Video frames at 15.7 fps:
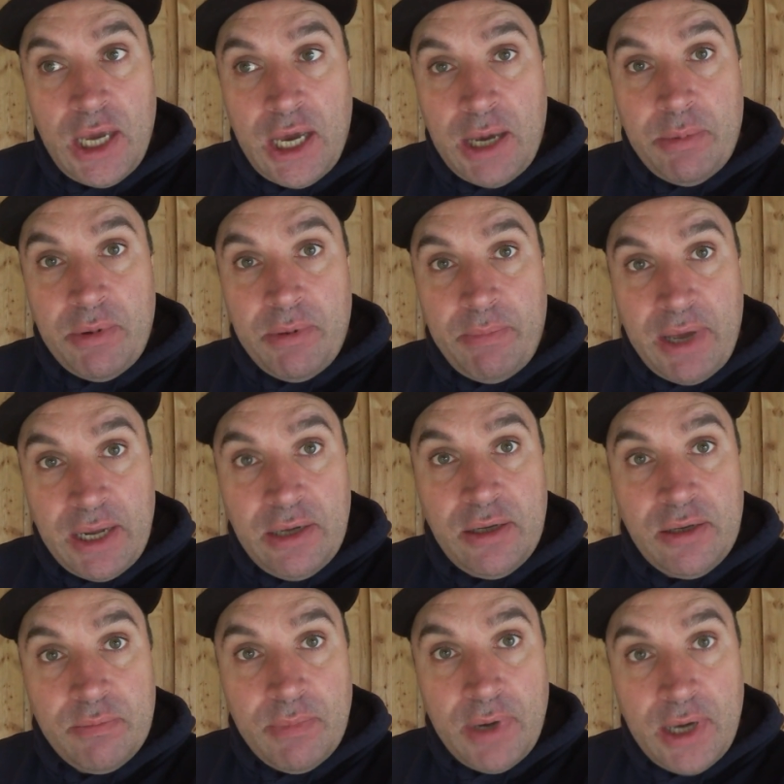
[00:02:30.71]
Aber
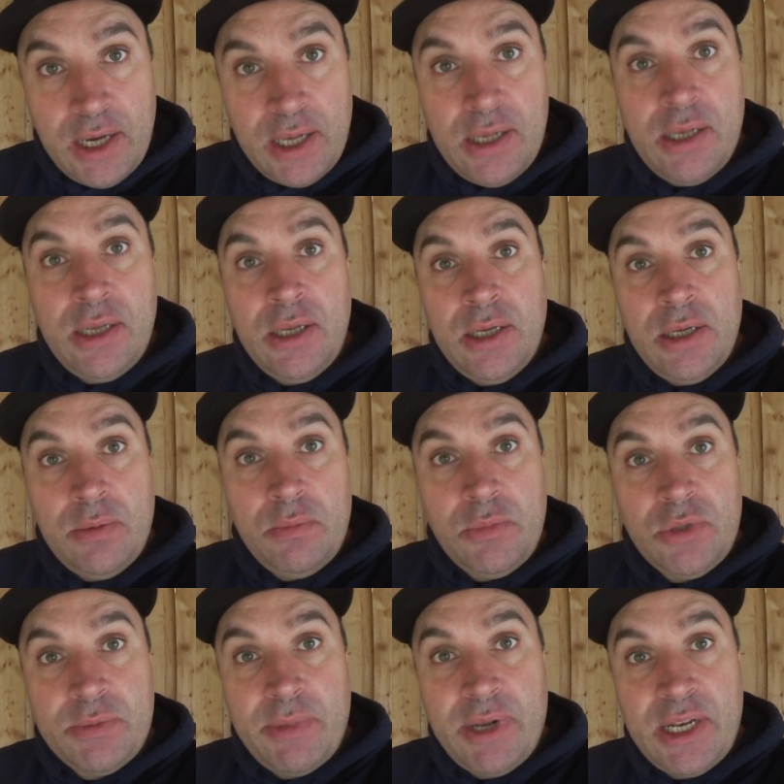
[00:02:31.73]
manchmal
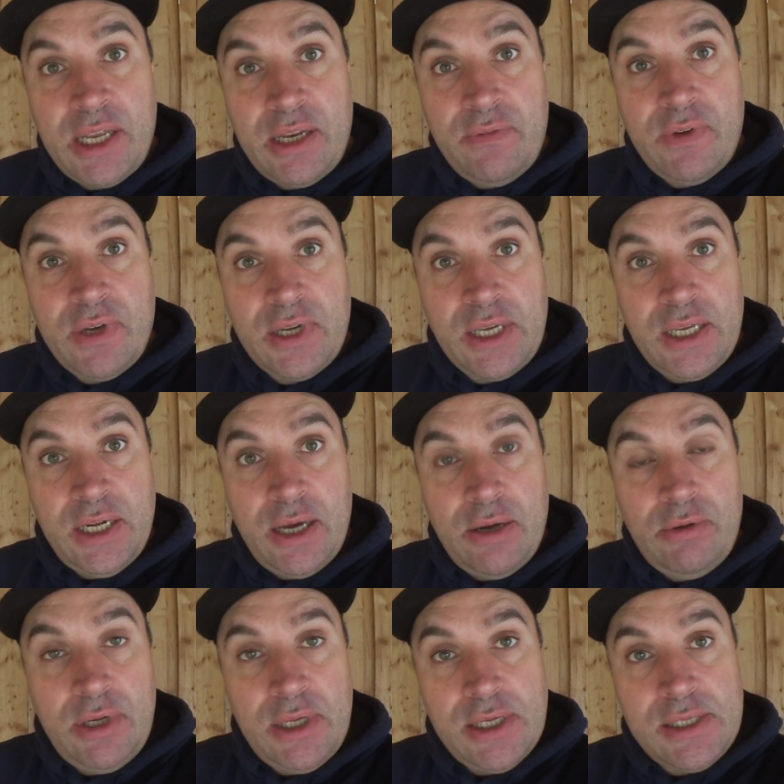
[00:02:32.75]
muss man halt einfach
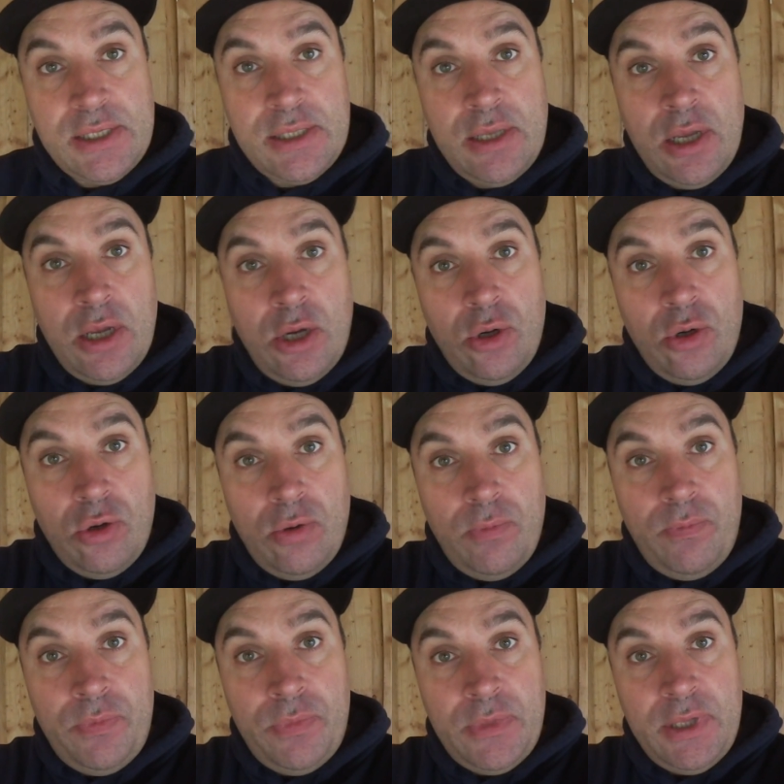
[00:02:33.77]
genau lesen,
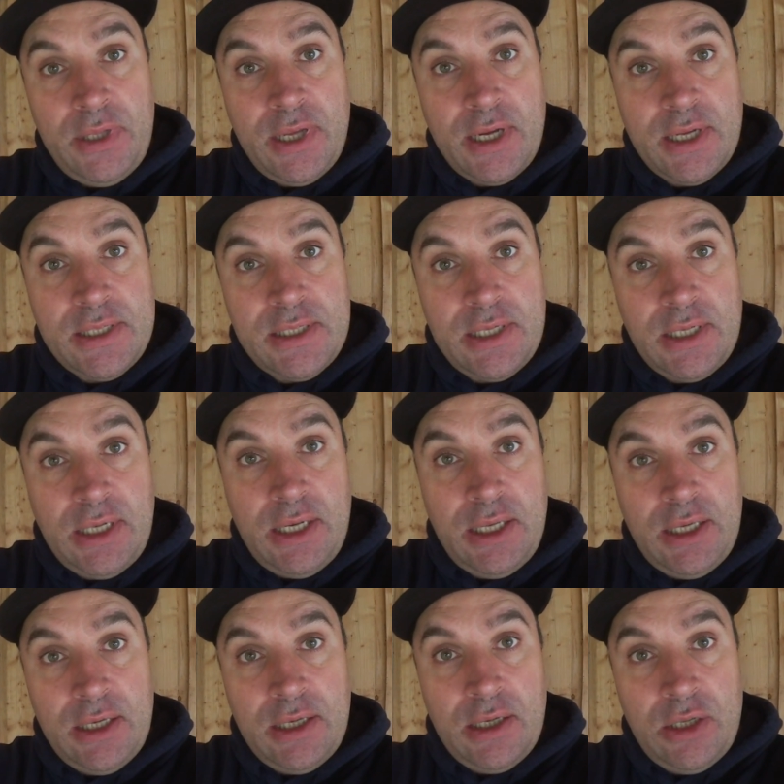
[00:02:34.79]
um die
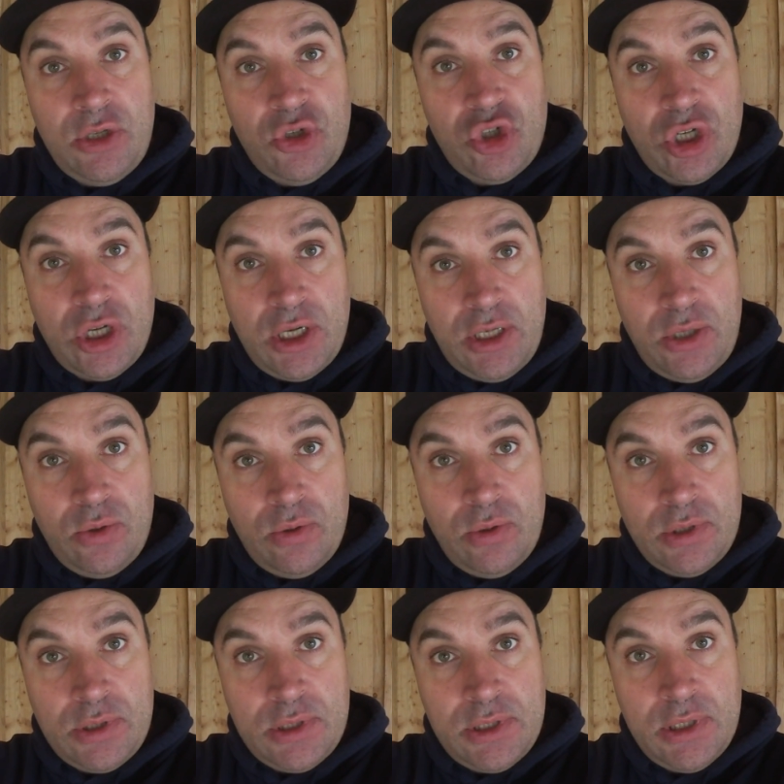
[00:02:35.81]
tatsächliche
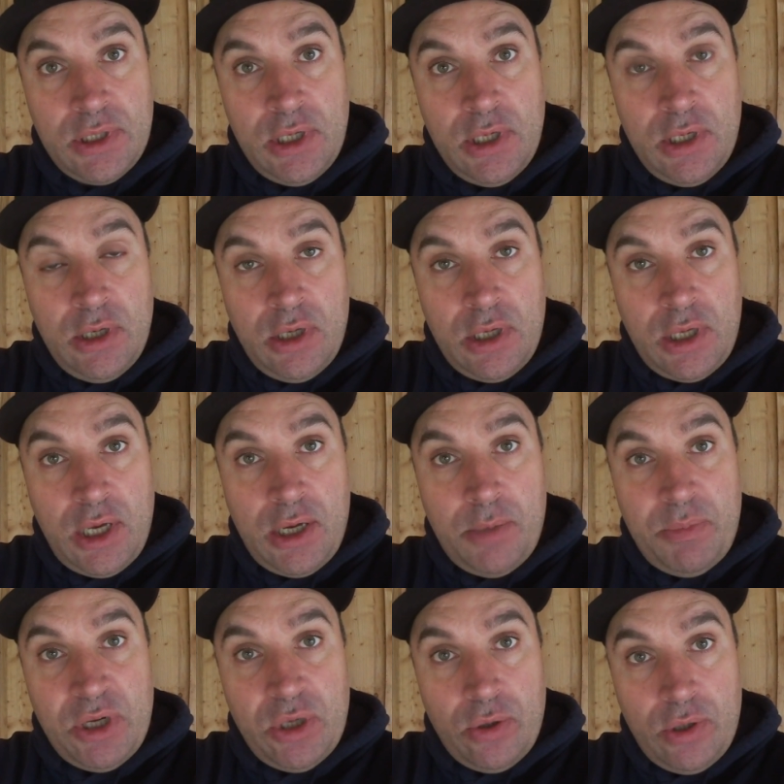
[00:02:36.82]

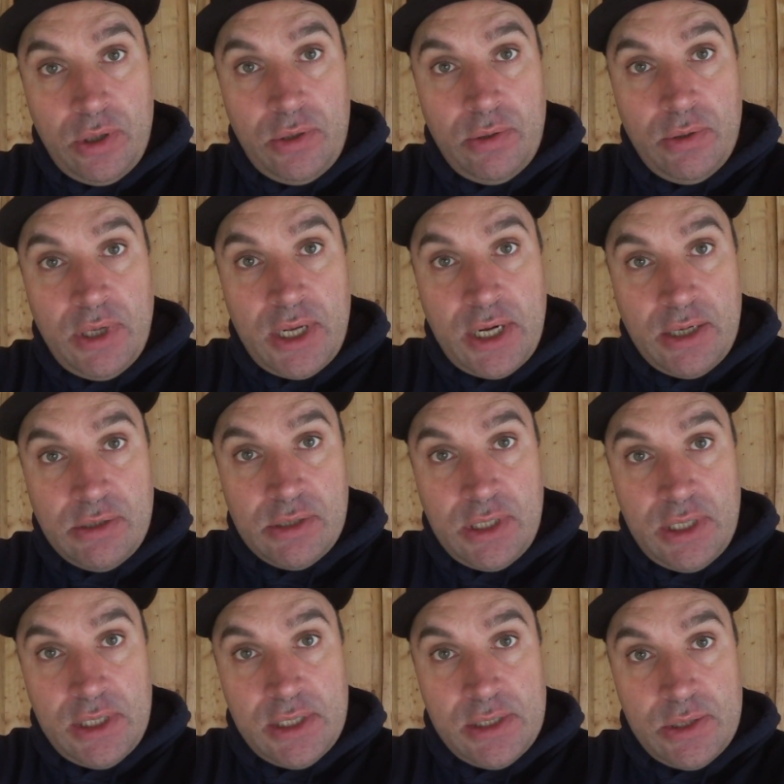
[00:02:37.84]
Entscheidungsbedeutung ja,
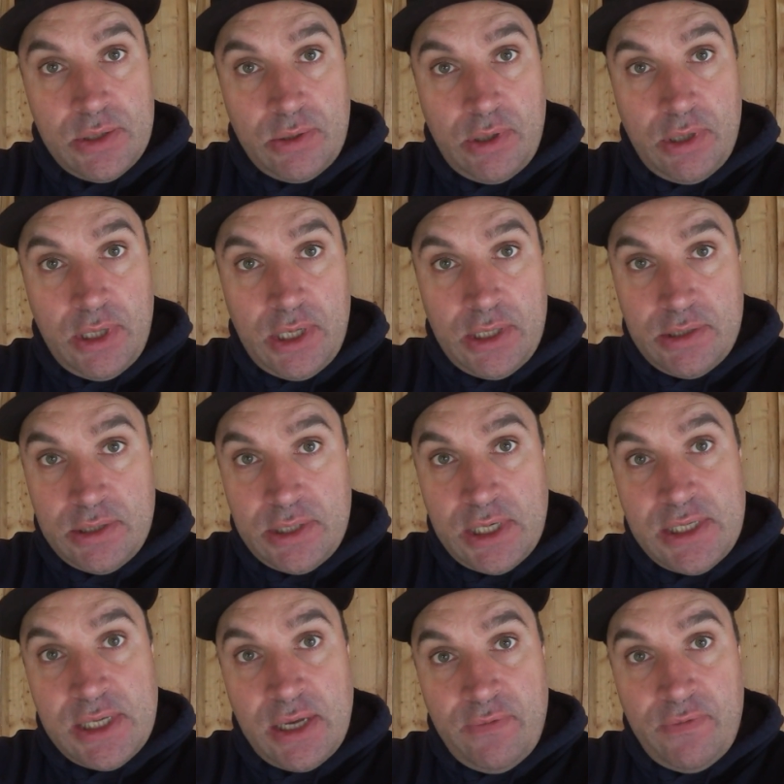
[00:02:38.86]
herauslesen zu können. Also
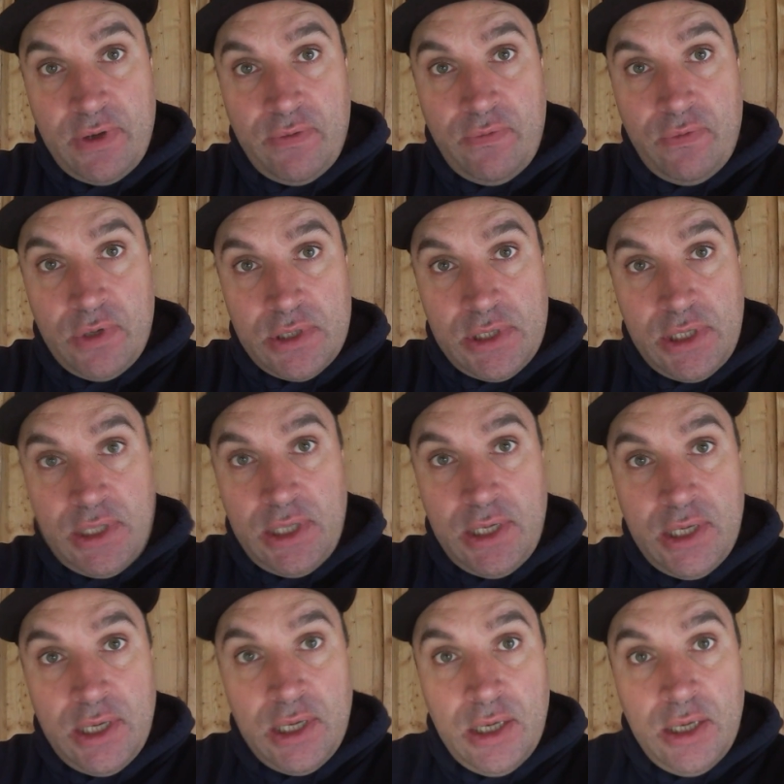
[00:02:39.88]
seid einfach
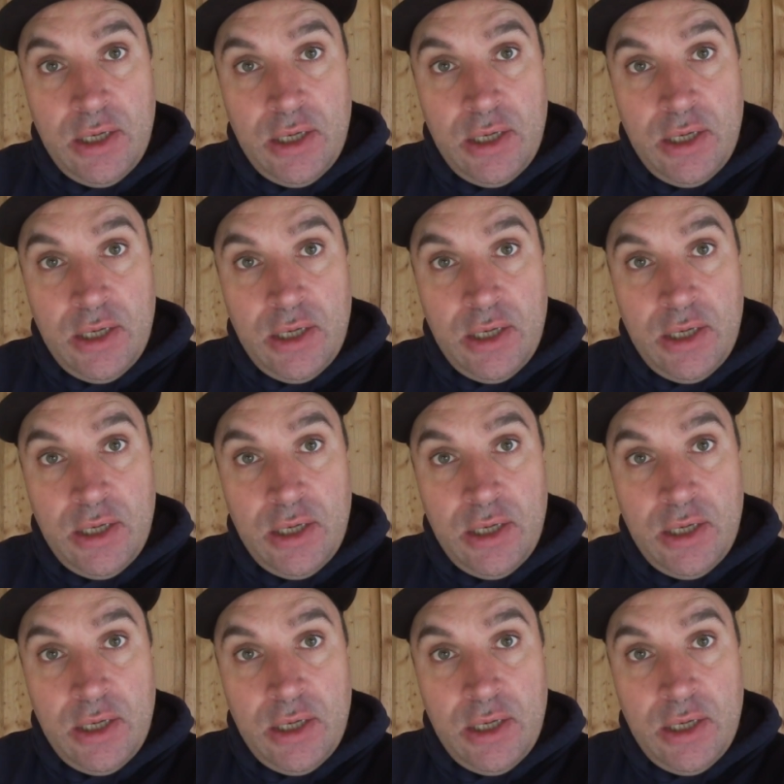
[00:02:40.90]
vorsichtig.